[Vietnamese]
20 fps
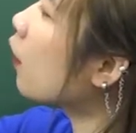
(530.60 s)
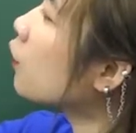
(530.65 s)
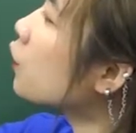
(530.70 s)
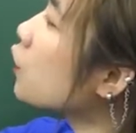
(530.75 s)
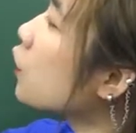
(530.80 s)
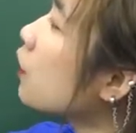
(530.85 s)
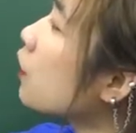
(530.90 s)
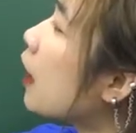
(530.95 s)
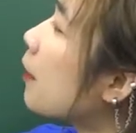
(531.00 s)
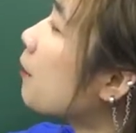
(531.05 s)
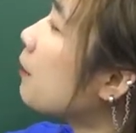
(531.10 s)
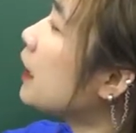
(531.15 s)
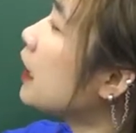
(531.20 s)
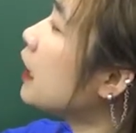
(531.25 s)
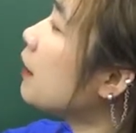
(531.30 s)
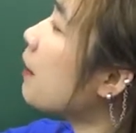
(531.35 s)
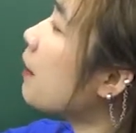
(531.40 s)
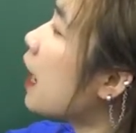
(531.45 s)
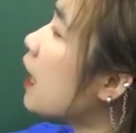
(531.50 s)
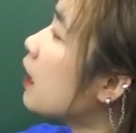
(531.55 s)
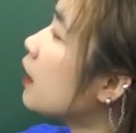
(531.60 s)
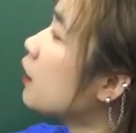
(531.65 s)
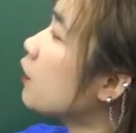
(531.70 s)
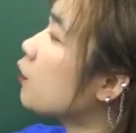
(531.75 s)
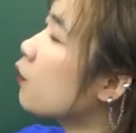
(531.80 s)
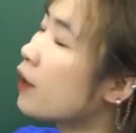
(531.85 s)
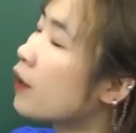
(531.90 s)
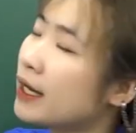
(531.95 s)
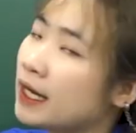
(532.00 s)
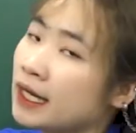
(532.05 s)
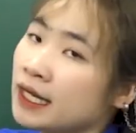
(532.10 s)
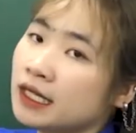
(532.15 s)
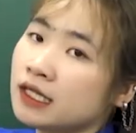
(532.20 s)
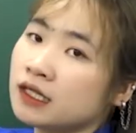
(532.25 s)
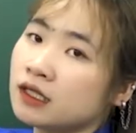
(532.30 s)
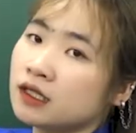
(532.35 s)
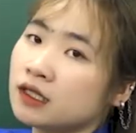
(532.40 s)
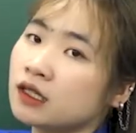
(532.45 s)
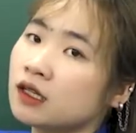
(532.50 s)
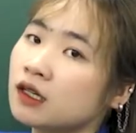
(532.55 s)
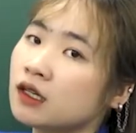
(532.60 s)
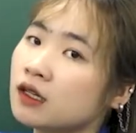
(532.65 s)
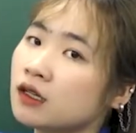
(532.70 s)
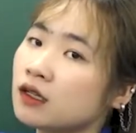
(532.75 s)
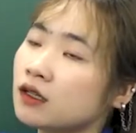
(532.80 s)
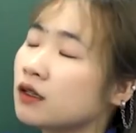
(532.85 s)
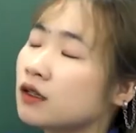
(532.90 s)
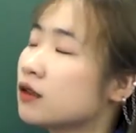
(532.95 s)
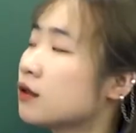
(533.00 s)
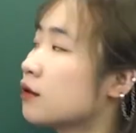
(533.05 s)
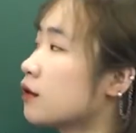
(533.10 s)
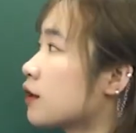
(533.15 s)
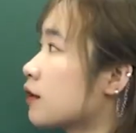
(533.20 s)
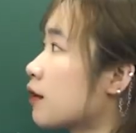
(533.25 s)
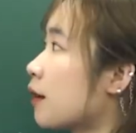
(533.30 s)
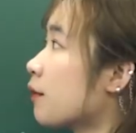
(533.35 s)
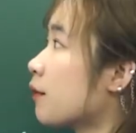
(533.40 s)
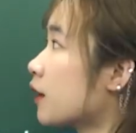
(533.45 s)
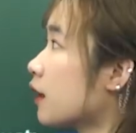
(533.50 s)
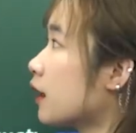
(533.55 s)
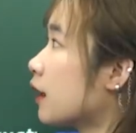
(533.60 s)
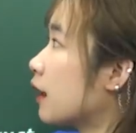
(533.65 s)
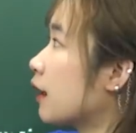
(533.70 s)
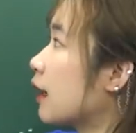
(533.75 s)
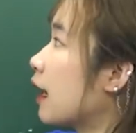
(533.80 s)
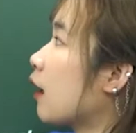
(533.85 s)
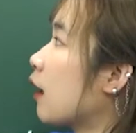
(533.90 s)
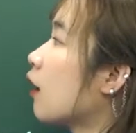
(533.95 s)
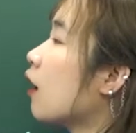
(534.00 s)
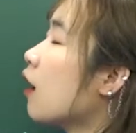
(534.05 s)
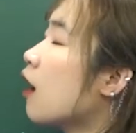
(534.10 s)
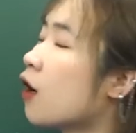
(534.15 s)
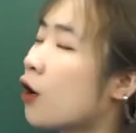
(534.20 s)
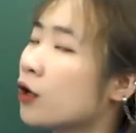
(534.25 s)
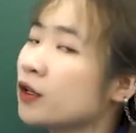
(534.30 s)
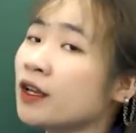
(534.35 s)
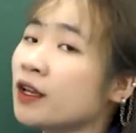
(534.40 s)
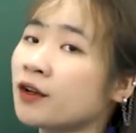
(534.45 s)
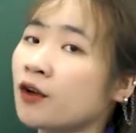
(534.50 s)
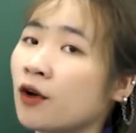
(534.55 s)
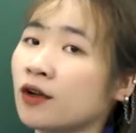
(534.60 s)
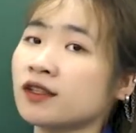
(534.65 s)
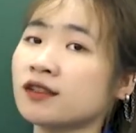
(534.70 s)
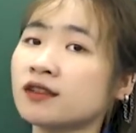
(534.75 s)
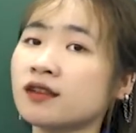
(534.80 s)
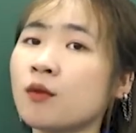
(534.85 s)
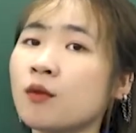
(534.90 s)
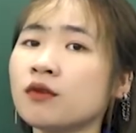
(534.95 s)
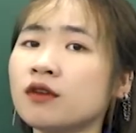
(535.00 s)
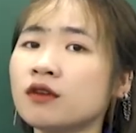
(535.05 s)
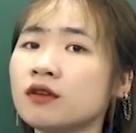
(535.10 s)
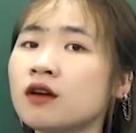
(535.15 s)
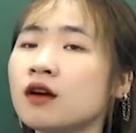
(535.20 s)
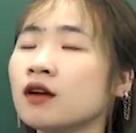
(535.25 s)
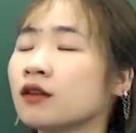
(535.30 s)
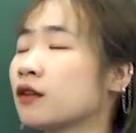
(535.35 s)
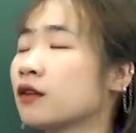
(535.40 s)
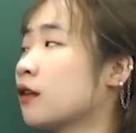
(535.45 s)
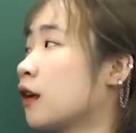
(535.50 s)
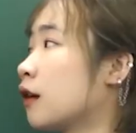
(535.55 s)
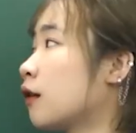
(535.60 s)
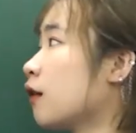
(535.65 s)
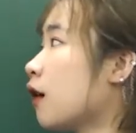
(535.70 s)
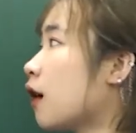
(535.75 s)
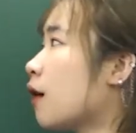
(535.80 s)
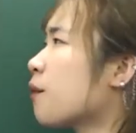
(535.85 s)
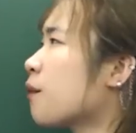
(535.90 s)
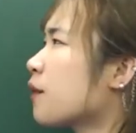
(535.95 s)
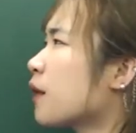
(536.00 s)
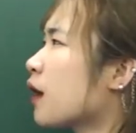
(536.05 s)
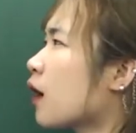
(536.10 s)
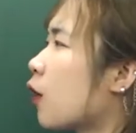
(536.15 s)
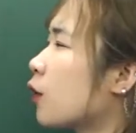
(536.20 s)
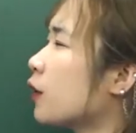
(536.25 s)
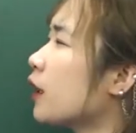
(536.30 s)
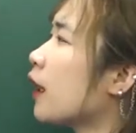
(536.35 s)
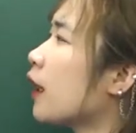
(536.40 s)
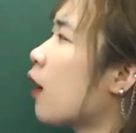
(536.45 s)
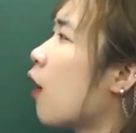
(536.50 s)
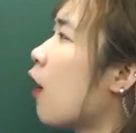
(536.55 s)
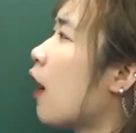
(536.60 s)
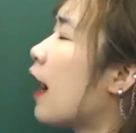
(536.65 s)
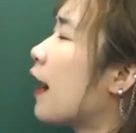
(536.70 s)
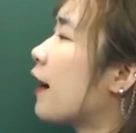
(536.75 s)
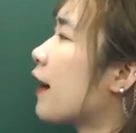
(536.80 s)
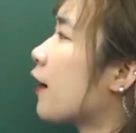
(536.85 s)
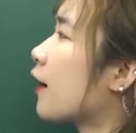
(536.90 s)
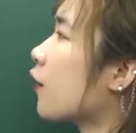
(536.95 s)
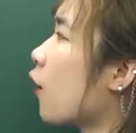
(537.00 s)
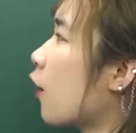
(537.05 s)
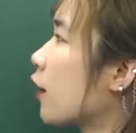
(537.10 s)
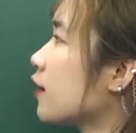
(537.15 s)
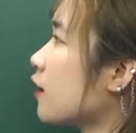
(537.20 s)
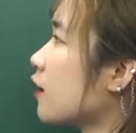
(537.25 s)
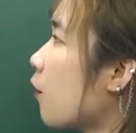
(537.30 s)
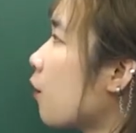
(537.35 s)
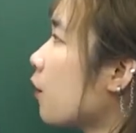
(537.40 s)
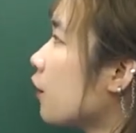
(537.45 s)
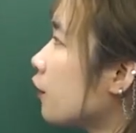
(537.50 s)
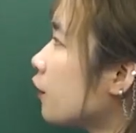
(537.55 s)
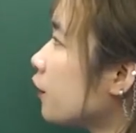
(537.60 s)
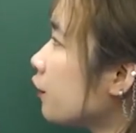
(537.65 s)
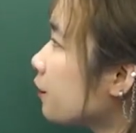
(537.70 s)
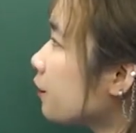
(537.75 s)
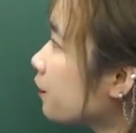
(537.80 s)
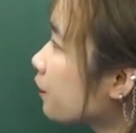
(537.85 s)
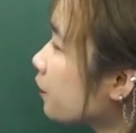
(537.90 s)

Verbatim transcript: cấu trúc là be bilingual in something là có thể nói song ngữ ở tiếng có thể có khả năng nói song ngữ